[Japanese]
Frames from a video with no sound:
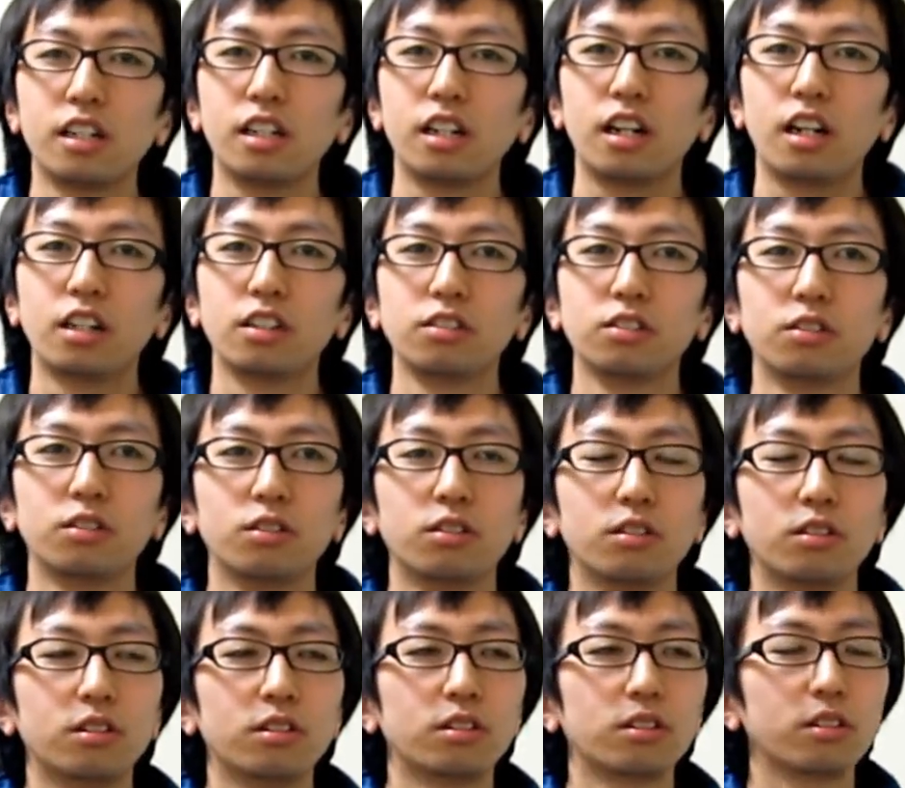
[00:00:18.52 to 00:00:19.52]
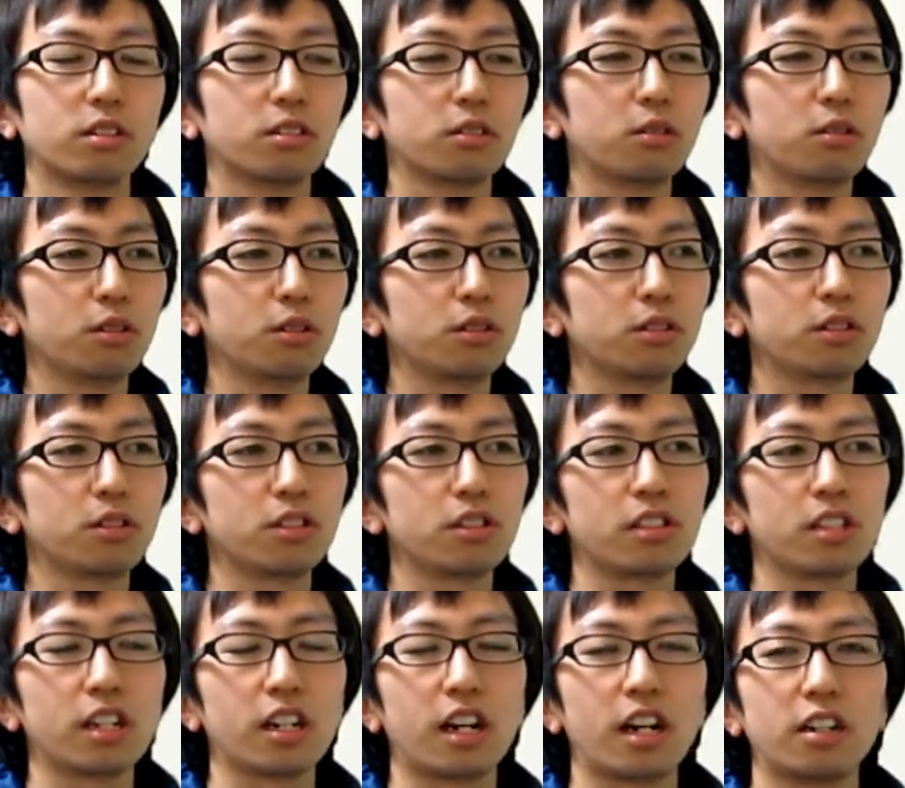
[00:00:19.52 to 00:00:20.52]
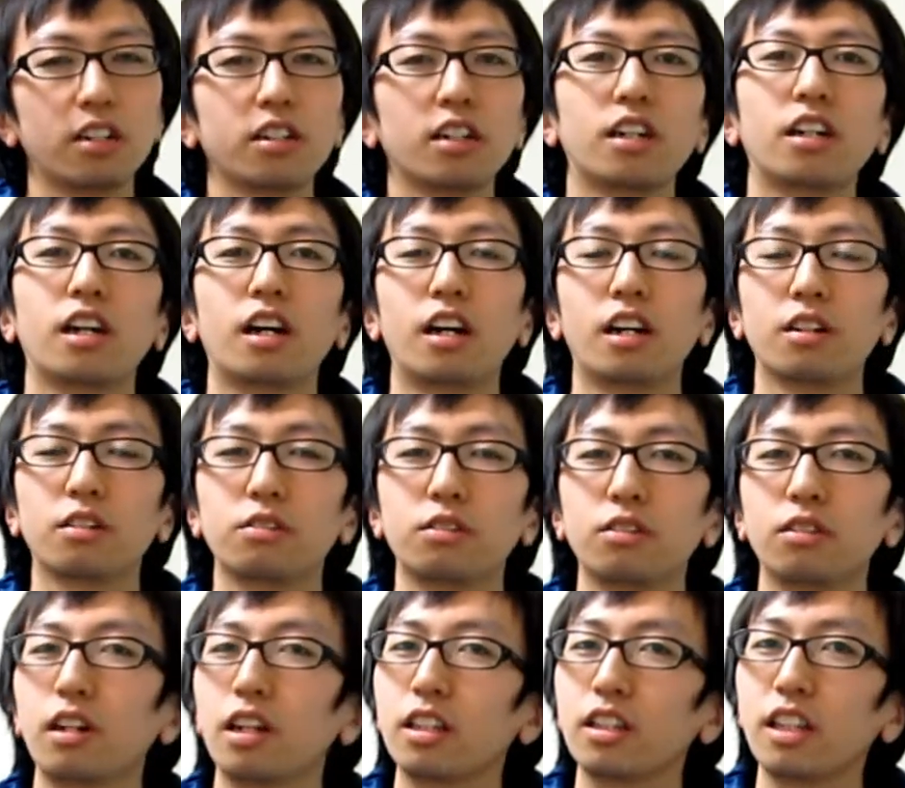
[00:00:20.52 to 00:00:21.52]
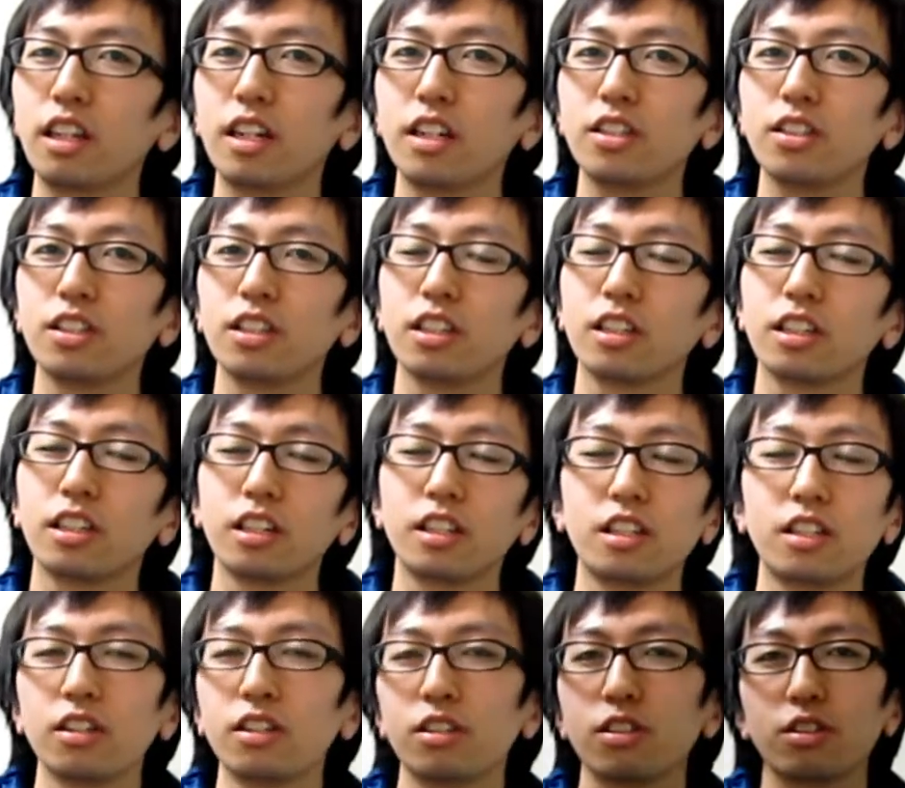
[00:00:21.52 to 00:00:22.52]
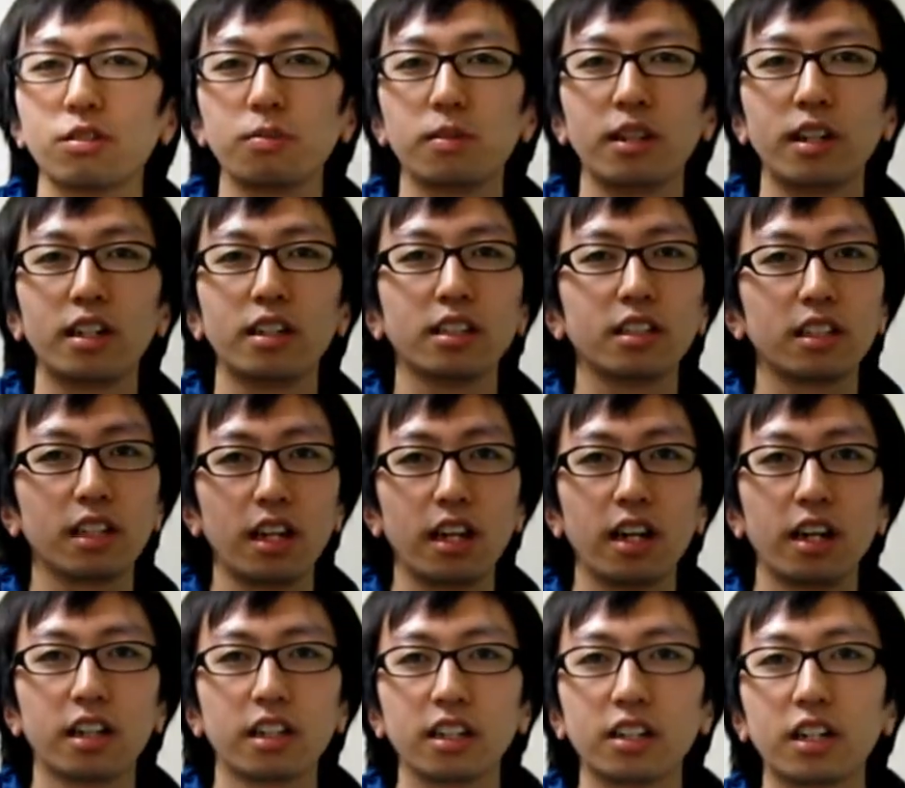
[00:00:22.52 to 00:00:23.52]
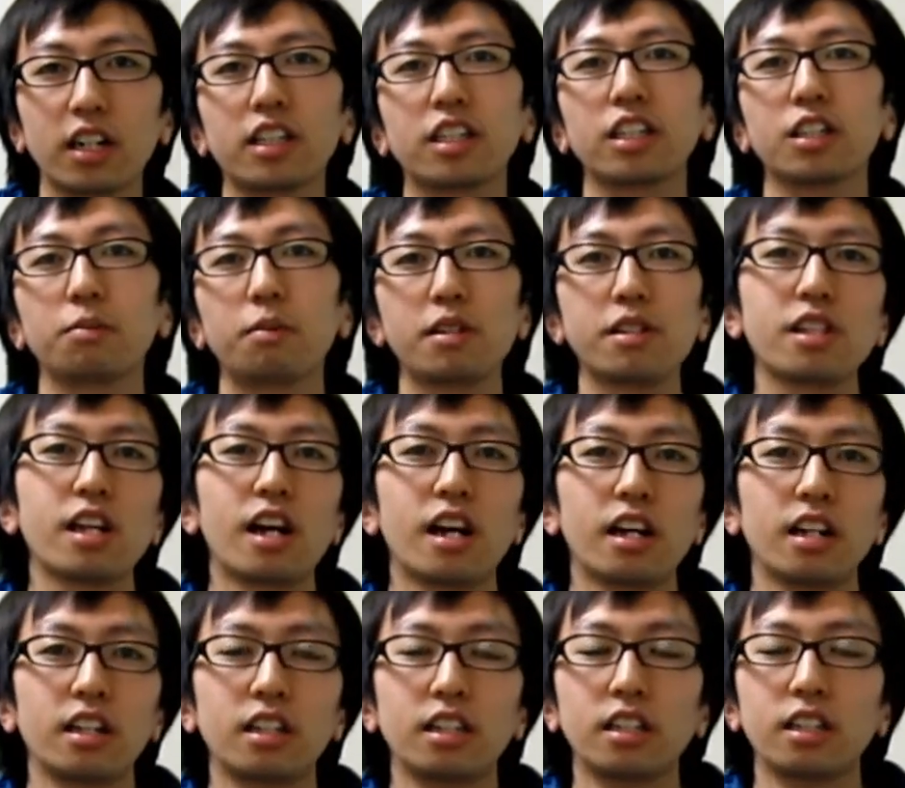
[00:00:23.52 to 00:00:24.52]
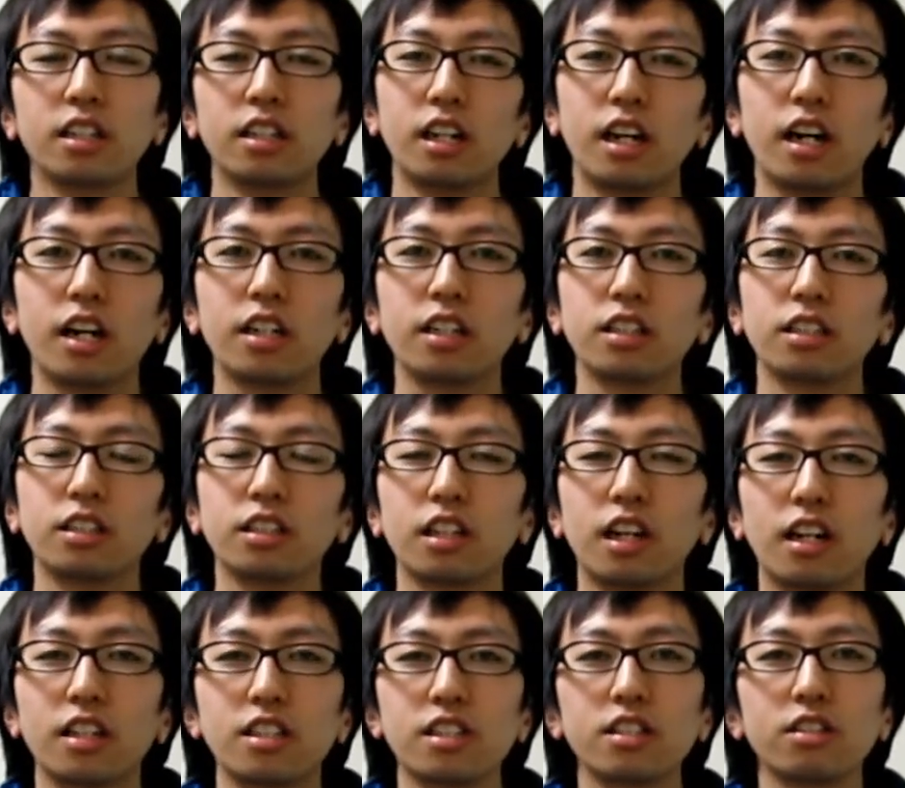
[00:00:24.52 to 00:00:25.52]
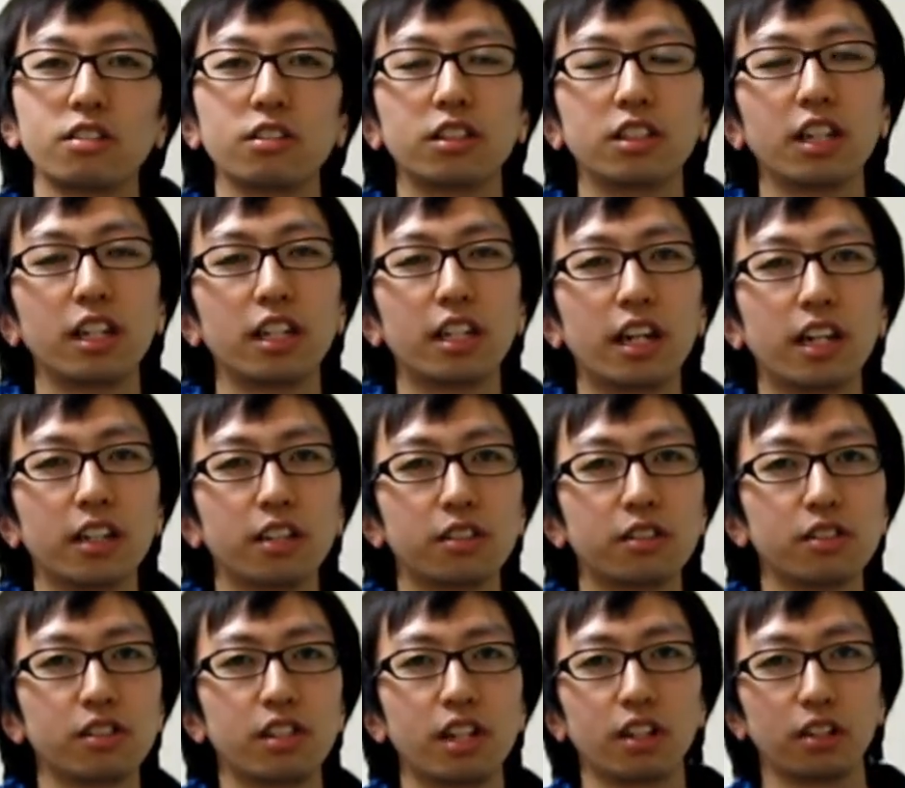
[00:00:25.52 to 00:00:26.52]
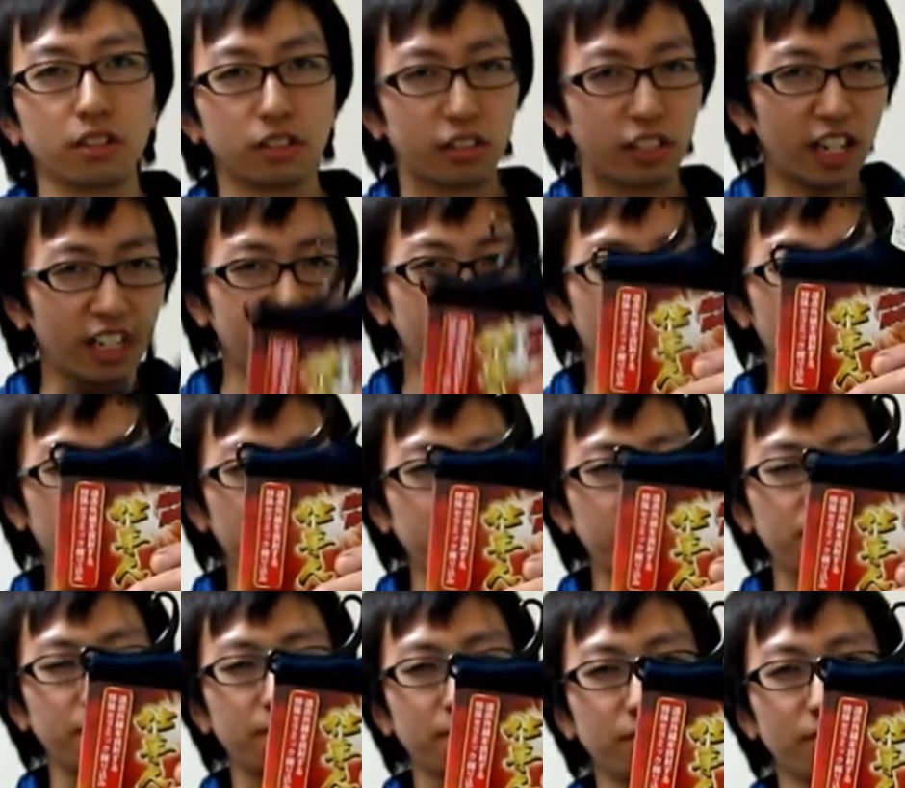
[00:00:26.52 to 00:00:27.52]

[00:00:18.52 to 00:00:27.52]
あのこういう靴下があるからこれを買ったらいいんじゃないかって勧められて買ってきましたはい足の冷えない靴下じゃじゃん